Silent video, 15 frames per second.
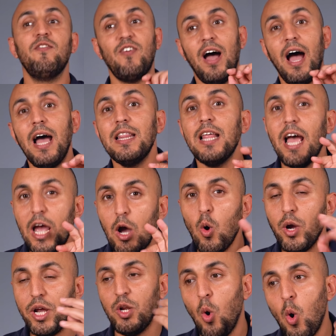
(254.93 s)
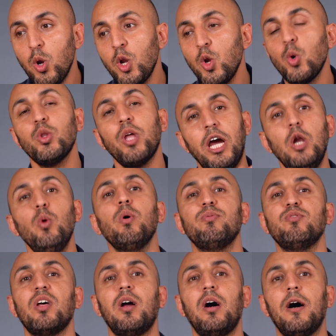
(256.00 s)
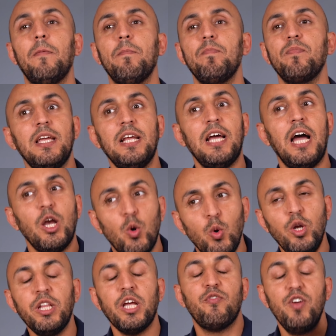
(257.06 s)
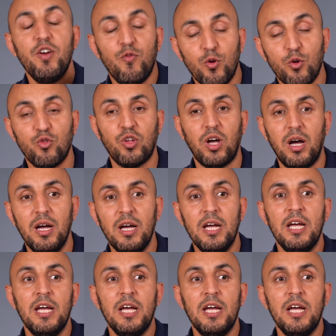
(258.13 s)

فهذا يعني هون نقطة حلوة بصراحة يعني حيكون عندك في فرصة